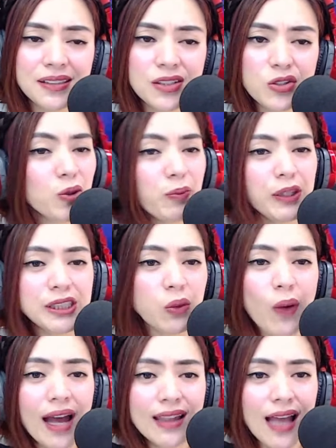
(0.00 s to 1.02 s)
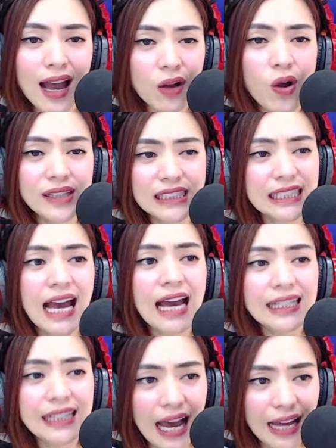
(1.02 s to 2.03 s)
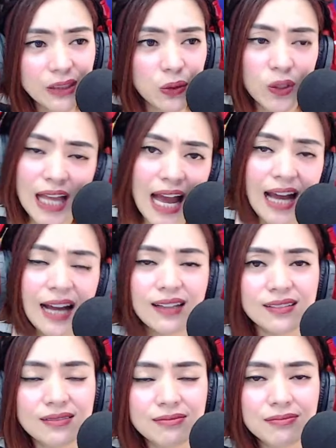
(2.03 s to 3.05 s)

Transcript: Super tiwala ako at hinahayaan ko lang.